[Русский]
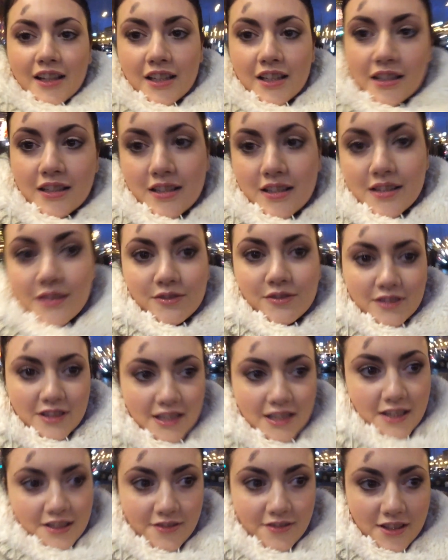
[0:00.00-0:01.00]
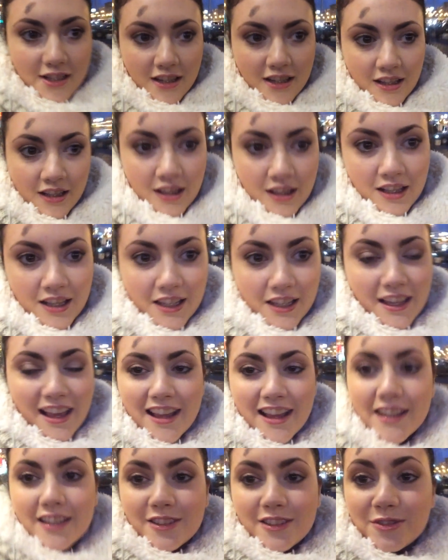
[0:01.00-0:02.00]
И снова здравствуйте.
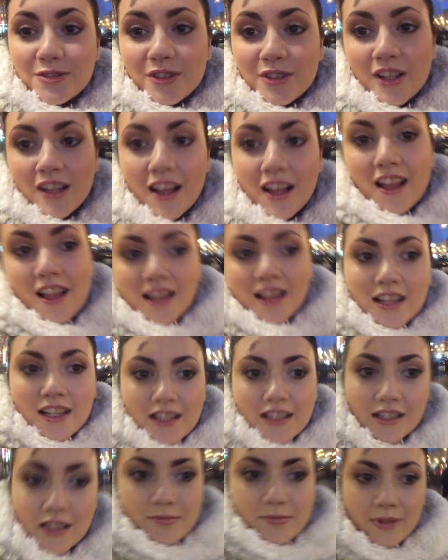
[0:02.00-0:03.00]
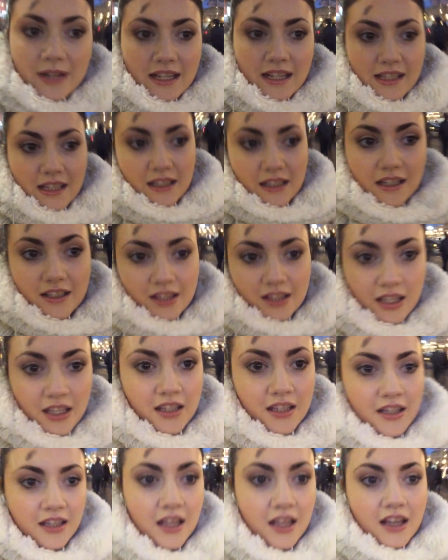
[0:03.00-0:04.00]
Я иду забирать заказ
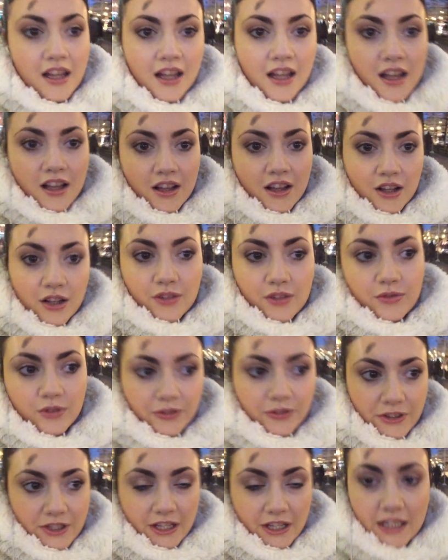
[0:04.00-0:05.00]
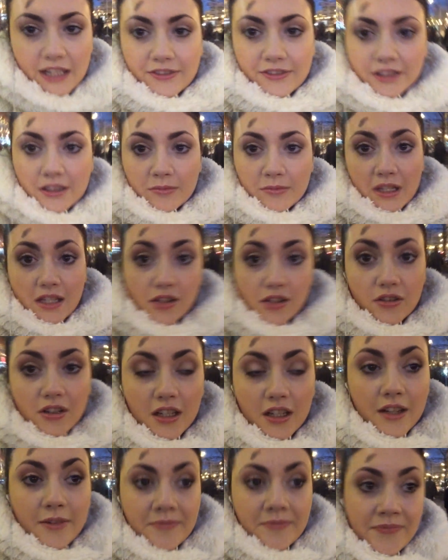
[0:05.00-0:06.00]
в офисе Reflame на
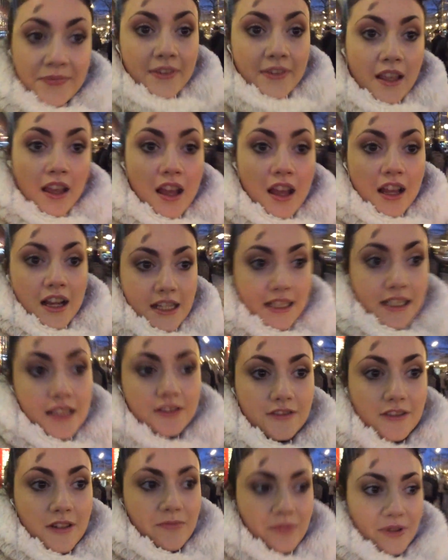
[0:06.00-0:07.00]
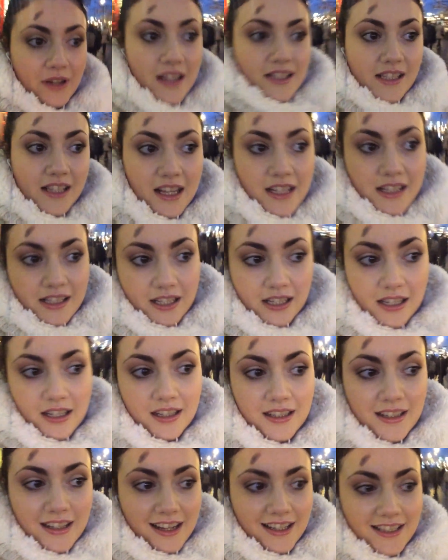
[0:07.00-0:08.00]
Соколе. Хотела вам показать,
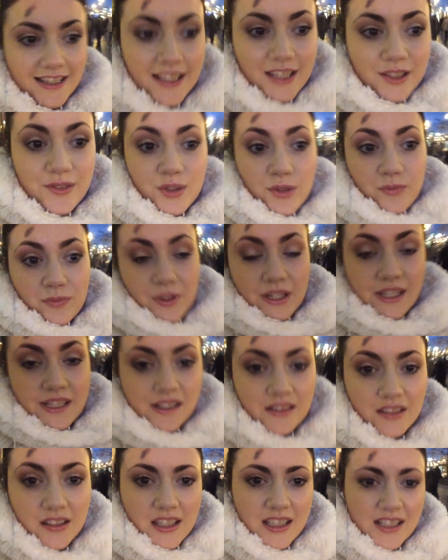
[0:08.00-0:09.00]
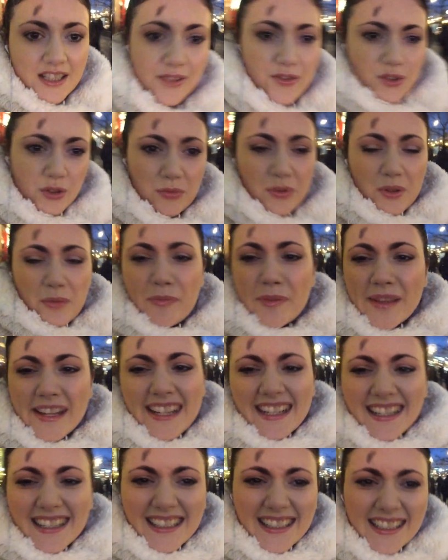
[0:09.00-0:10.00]
как здесь все переделали. Здесь все было
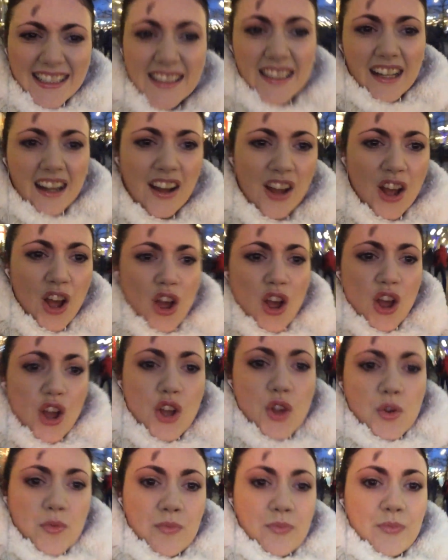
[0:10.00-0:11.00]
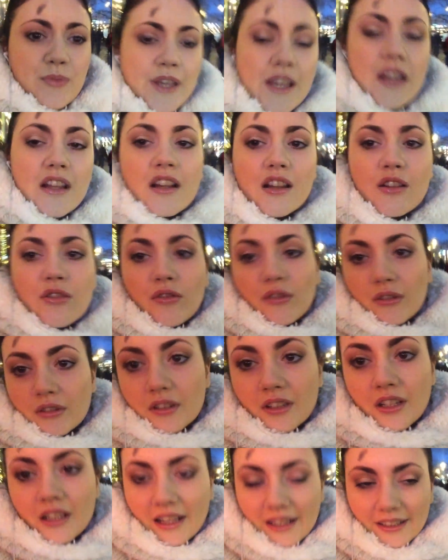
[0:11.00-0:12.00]
перекрыто.
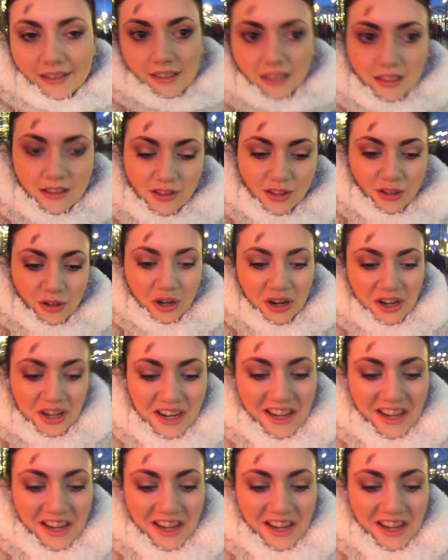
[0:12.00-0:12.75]
Миллион лет, я не знаю,